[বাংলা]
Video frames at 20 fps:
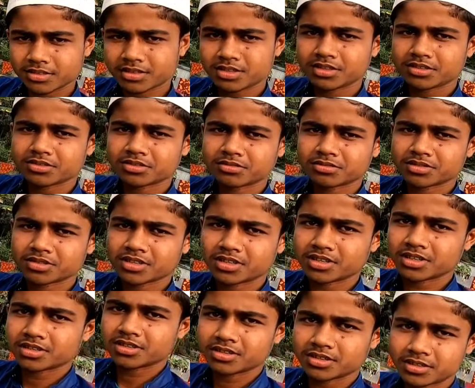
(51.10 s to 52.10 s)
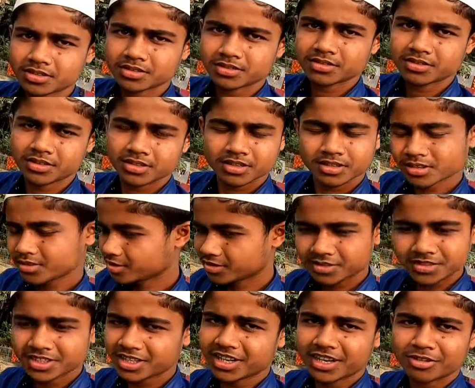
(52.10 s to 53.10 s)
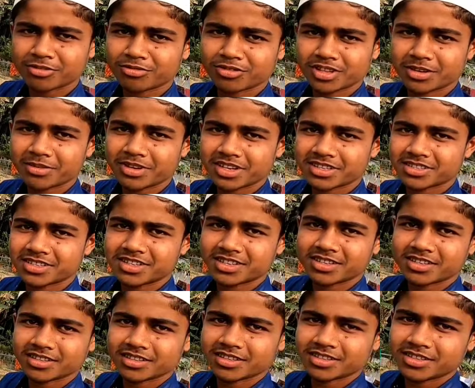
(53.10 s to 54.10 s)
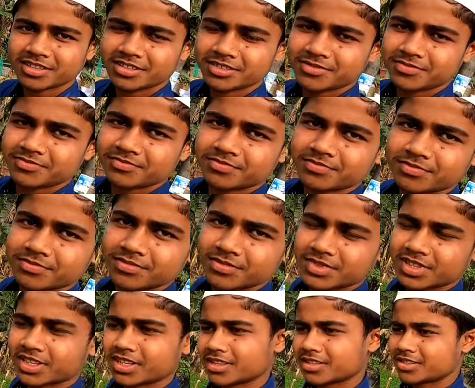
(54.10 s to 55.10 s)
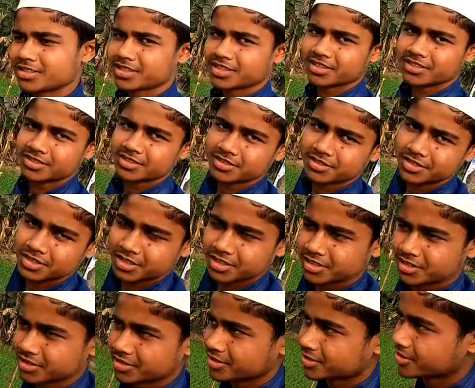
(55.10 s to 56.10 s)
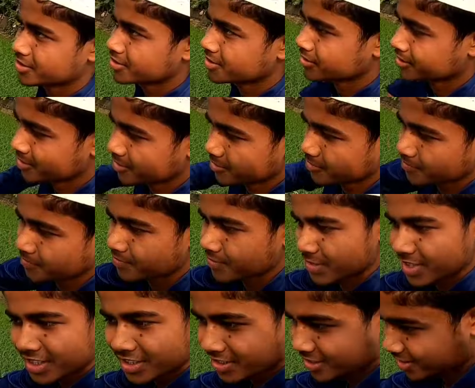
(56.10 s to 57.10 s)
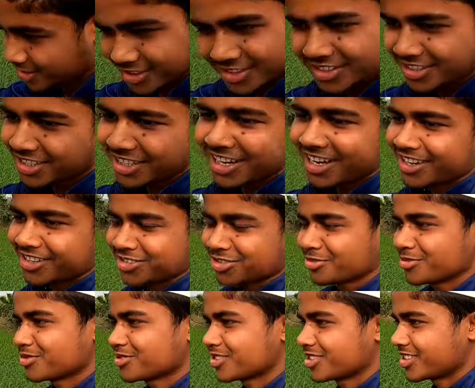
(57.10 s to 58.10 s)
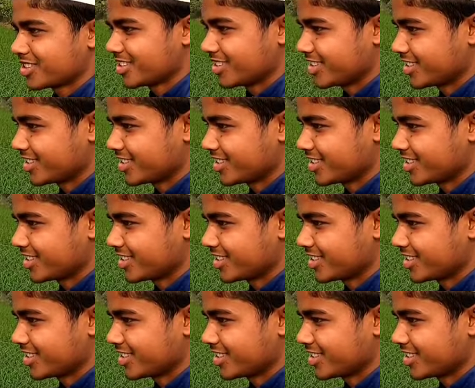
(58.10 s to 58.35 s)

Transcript: জি সমস্যা আমি দাবি রেখে দিছো কি না কোনো দাবি রাখছি আচ্ছা তাহলে আমি এটা নিলাম আচ্ছা জি মন খারাপ হয়ে গেল নাকি জি না সমস্যা নাই